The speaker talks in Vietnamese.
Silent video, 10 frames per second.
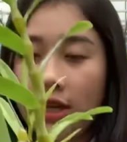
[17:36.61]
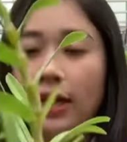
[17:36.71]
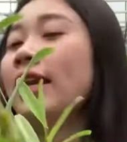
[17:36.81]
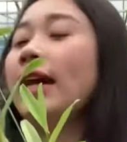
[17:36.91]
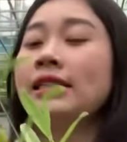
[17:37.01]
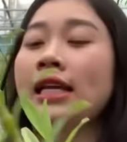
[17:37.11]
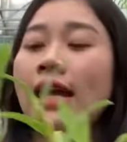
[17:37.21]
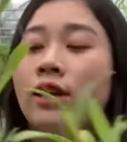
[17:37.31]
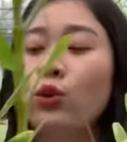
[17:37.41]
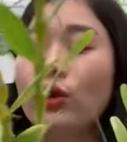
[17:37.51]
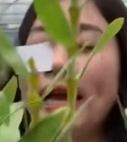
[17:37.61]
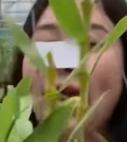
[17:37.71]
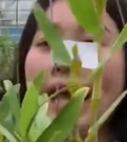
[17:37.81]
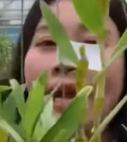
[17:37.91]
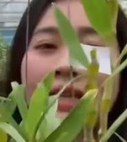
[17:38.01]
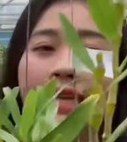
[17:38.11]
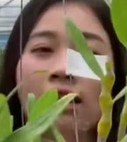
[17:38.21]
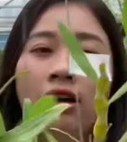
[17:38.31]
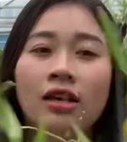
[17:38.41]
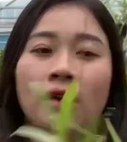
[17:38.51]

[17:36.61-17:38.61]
Cái này sẽ là đùi gà cả nhà ơi.